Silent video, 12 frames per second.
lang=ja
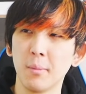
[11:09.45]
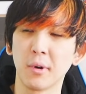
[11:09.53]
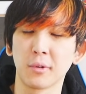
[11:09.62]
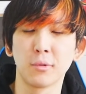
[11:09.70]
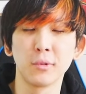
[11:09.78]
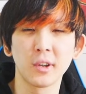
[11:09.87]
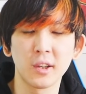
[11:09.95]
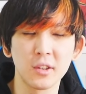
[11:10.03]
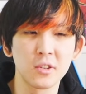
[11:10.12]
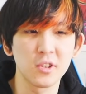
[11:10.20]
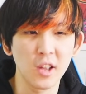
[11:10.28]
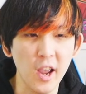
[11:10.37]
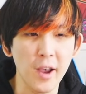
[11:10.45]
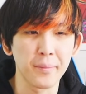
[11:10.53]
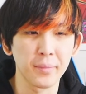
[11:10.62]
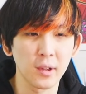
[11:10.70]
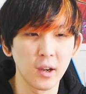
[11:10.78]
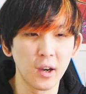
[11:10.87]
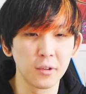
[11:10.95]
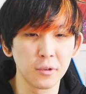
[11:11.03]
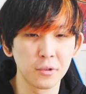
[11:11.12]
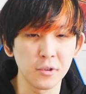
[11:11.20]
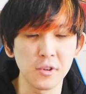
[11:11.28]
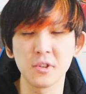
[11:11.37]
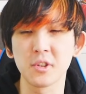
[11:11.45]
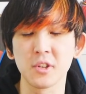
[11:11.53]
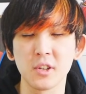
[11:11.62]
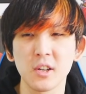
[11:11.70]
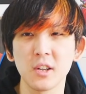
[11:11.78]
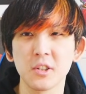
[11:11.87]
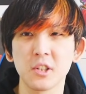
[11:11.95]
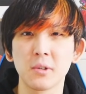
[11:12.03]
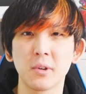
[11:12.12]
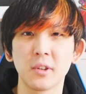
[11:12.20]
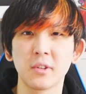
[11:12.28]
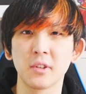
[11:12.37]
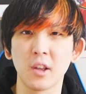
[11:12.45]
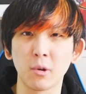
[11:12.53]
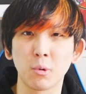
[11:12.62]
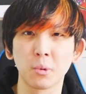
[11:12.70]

まあそんな感じで、あのスイッチに関してはですね、